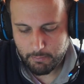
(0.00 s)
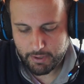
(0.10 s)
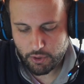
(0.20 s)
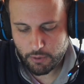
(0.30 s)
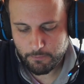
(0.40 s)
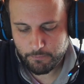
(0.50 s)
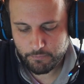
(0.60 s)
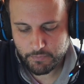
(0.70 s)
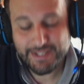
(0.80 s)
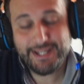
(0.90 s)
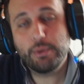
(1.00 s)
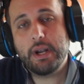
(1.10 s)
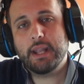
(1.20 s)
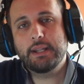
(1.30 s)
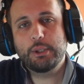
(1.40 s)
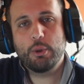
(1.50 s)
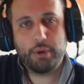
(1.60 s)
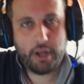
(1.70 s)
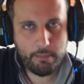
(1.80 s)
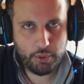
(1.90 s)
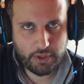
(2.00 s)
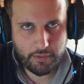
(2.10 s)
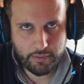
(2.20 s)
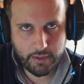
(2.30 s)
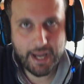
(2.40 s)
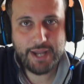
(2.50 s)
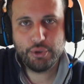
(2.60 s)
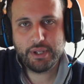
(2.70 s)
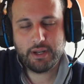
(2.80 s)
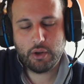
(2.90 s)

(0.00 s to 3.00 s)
Pero si un argentino, por ejemplo, te dice, y yo ya te lo